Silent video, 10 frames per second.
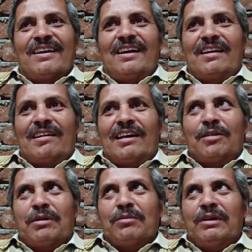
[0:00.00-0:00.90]
खाना
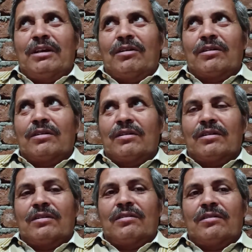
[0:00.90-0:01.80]
खाने के बाद रात
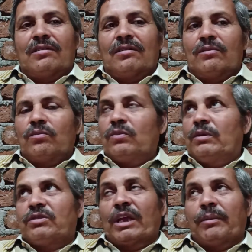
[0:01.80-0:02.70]
को नहीं जाना चाहिए
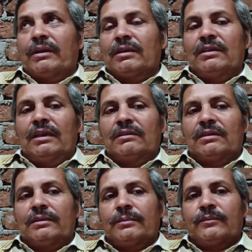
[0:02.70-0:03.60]
नहीं सही बात है नहीं
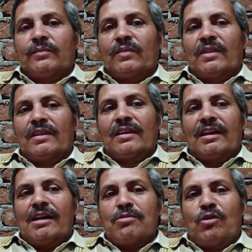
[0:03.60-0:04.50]
जानती
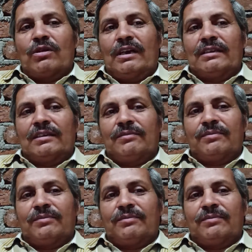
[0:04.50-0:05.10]
चाहिए तो कौन खाते